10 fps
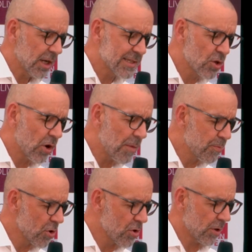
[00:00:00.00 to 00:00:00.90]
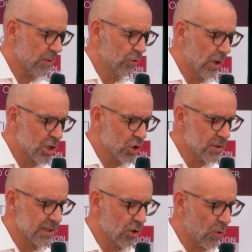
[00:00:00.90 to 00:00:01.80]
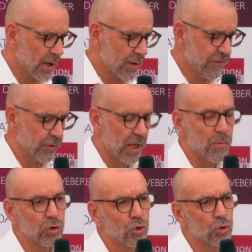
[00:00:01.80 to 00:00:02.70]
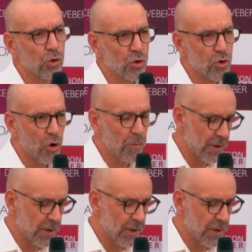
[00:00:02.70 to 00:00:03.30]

Un récent rapport de l'Agence des droits fondamentaux de l'Union